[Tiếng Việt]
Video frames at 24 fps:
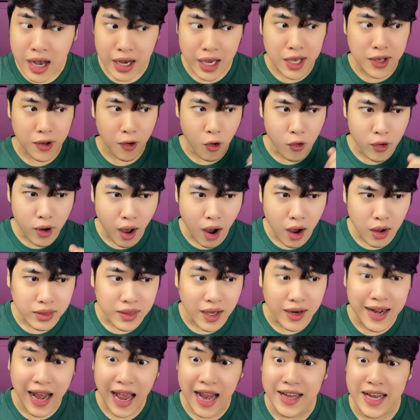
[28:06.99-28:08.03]
cái cô đó
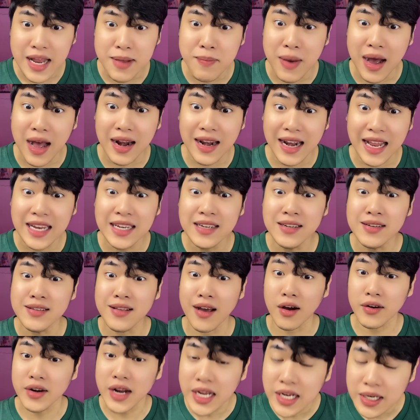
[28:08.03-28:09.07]
tới đây để mà lấy đứa
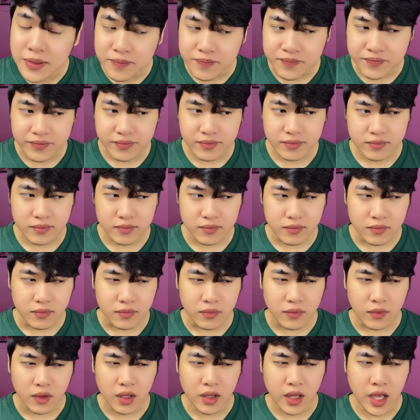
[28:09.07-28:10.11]
nhỏ đi.
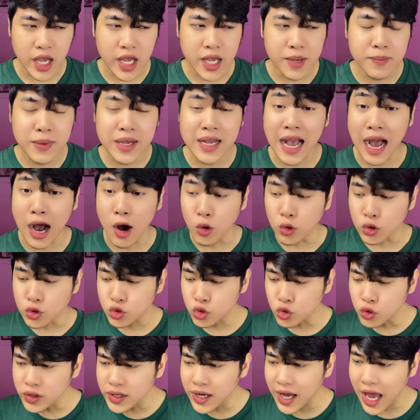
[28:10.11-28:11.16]
Thì mới ngầu
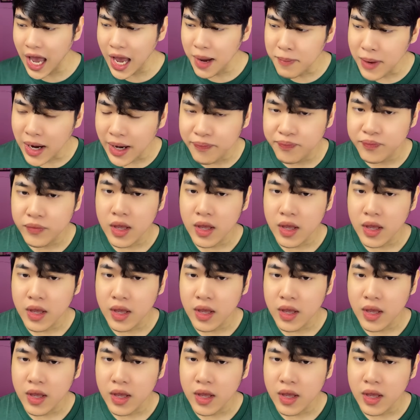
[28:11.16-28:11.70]
xuống kế bên,